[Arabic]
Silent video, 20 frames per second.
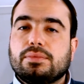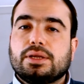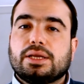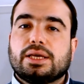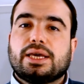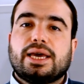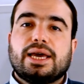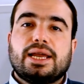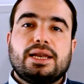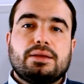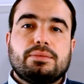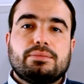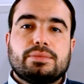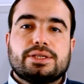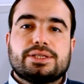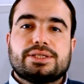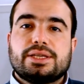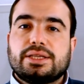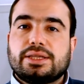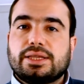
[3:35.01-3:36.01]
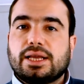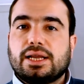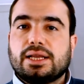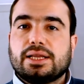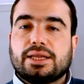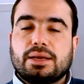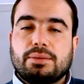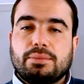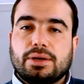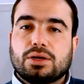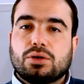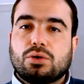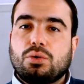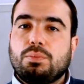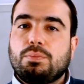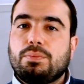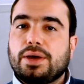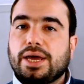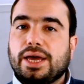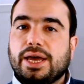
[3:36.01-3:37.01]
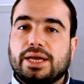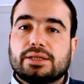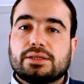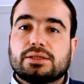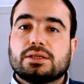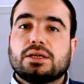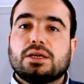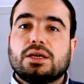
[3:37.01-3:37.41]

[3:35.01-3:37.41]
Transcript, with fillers: نتكلم من 6 ل 8 كوبايات